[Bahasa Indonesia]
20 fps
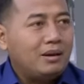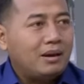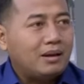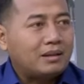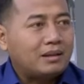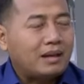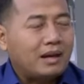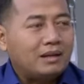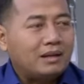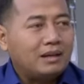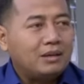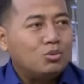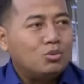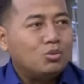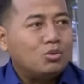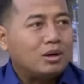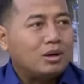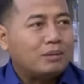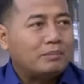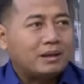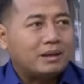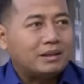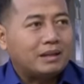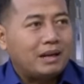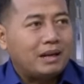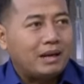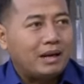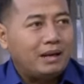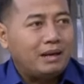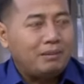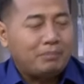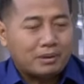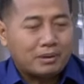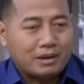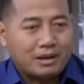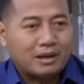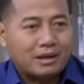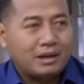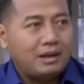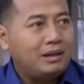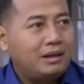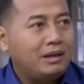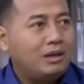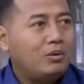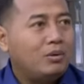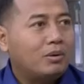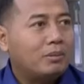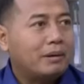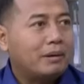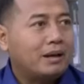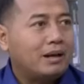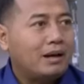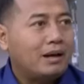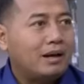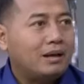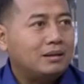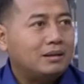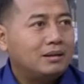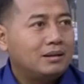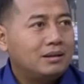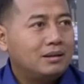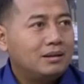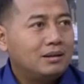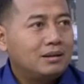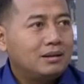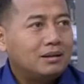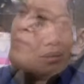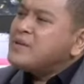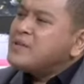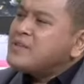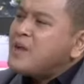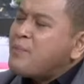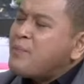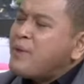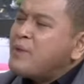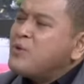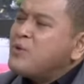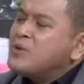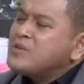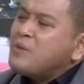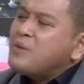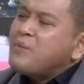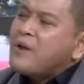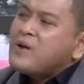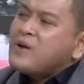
tak ada dukungan partai lain per hari ini di luar PKS. Ya sulit juga mas, apa yang mau disampaikan